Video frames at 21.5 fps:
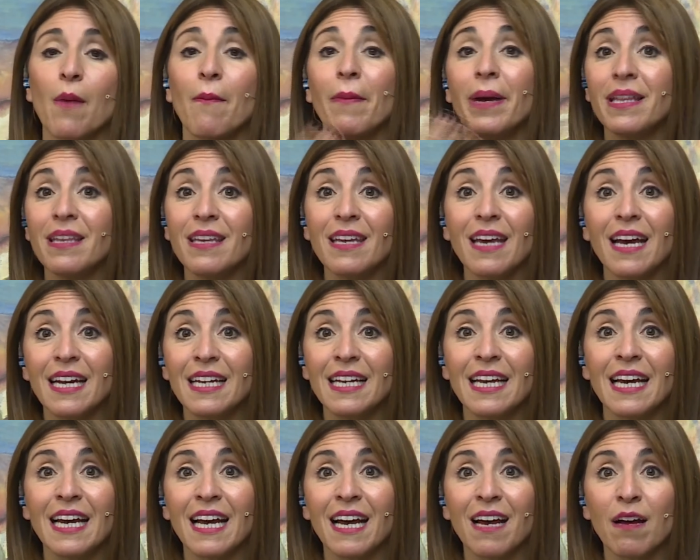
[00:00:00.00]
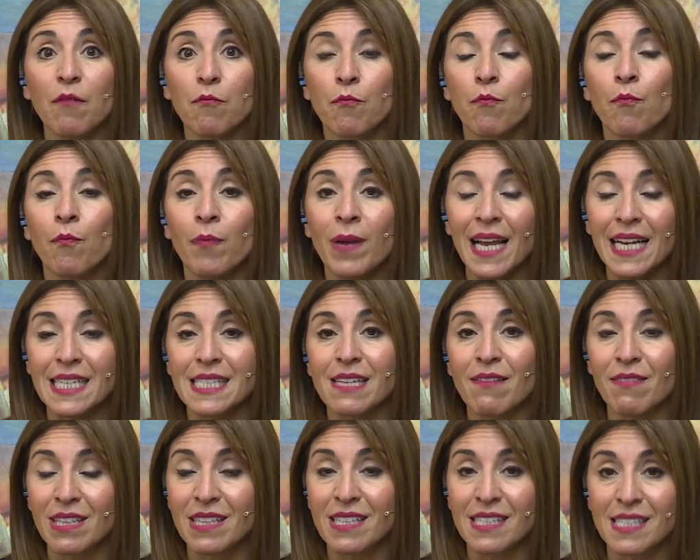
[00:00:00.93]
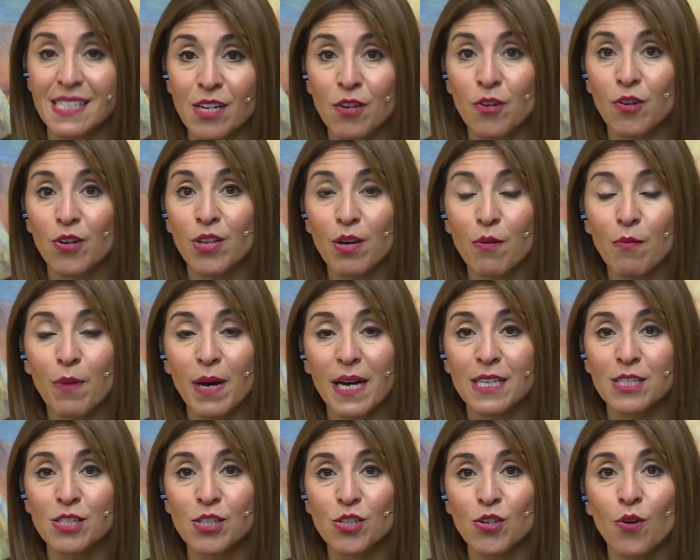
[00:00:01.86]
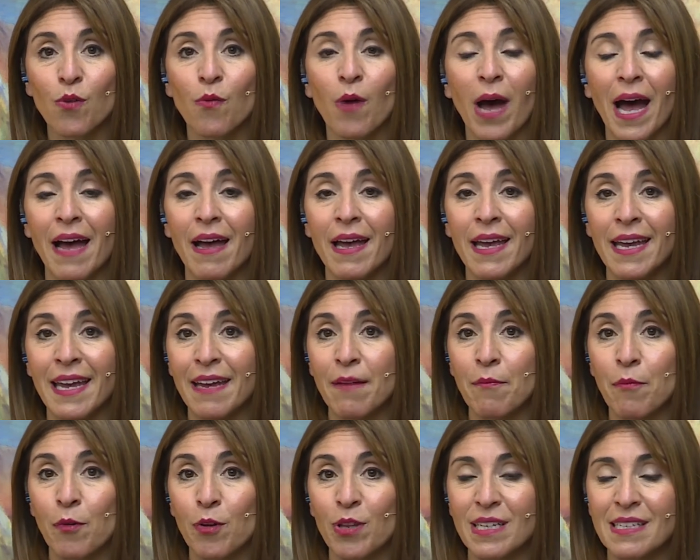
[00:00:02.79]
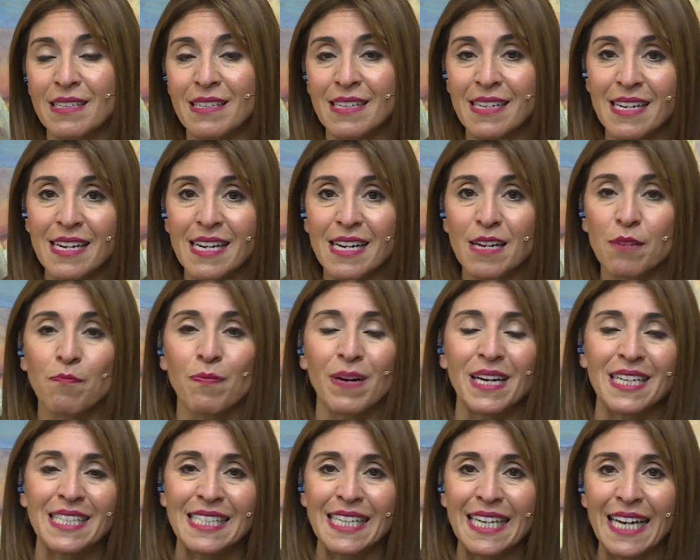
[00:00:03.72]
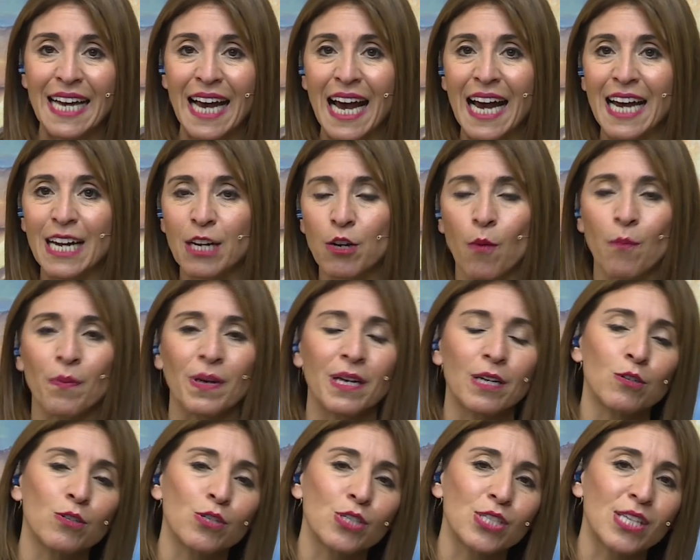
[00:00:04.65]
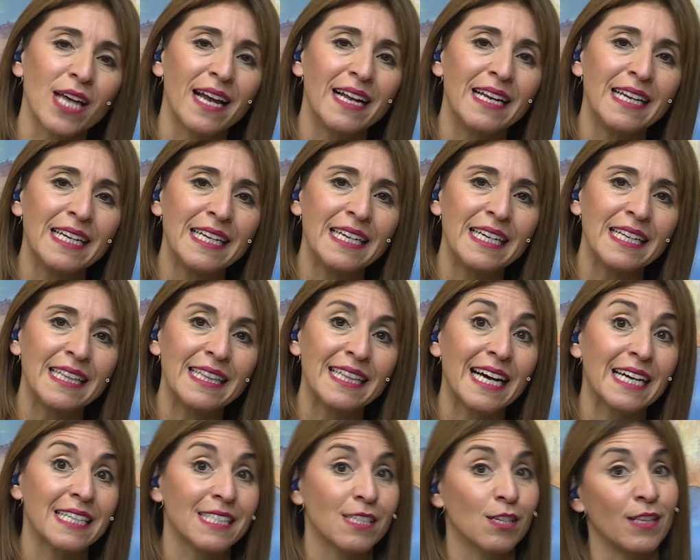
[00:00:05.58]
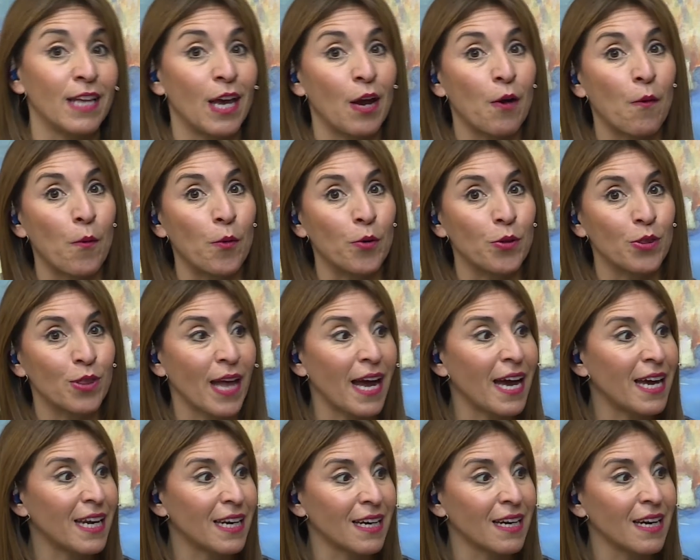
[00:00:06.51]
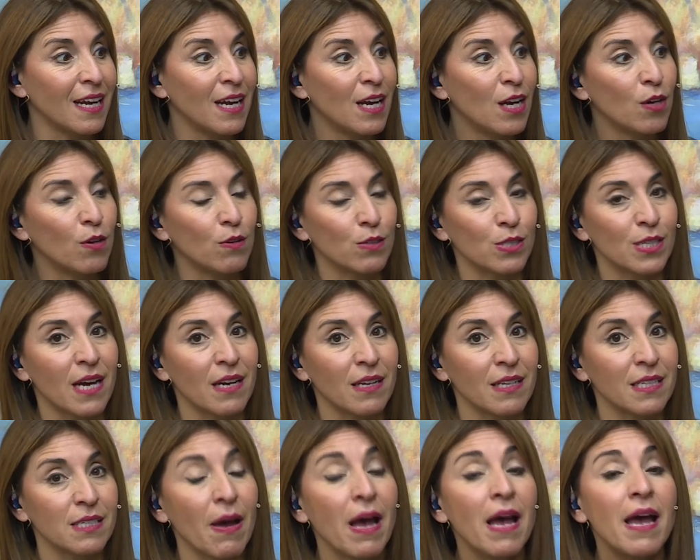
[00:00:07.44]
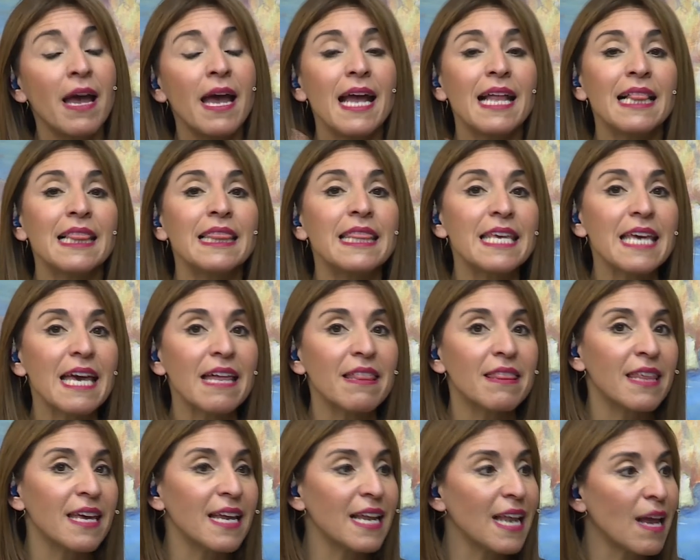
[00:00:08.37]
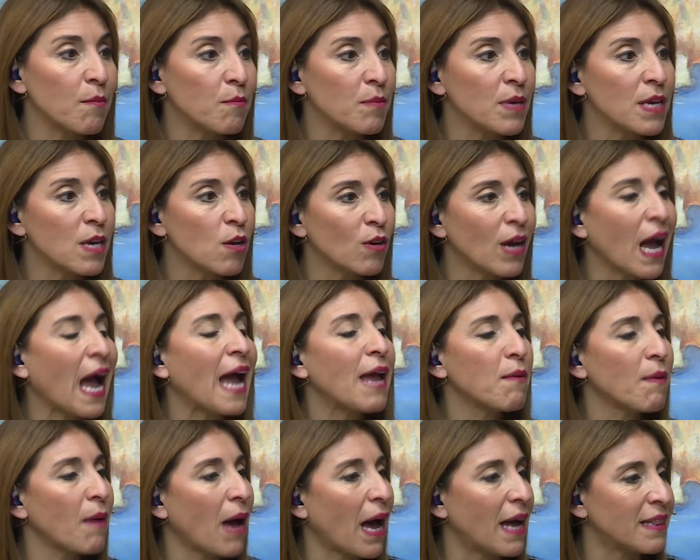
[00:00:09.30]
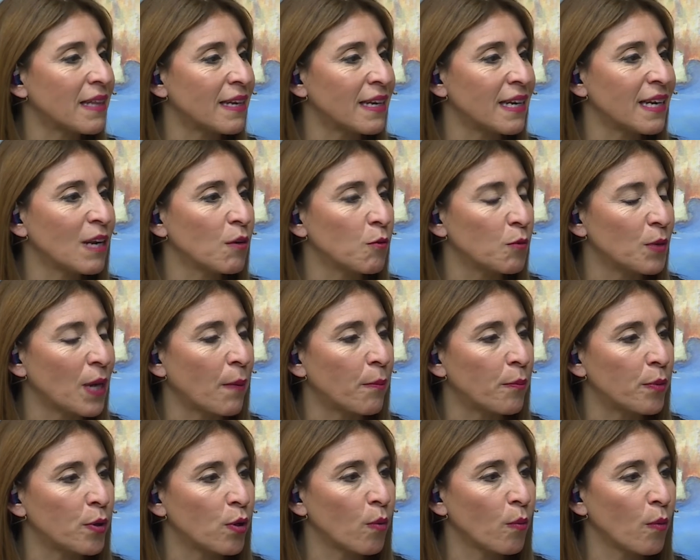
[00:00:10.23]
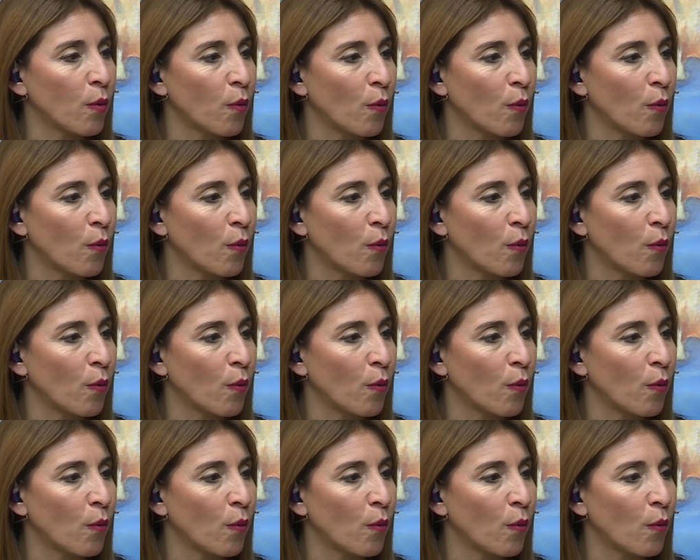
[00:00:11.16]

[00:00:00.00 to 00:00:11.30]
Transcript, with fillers: mañana Plaza 25 de Mayo eh, podés ir, pasear, comprar cosas lindas. Se viene el Día del Amigo, además. El Día del Amigo. ¿Ahí vas a tener alguna promo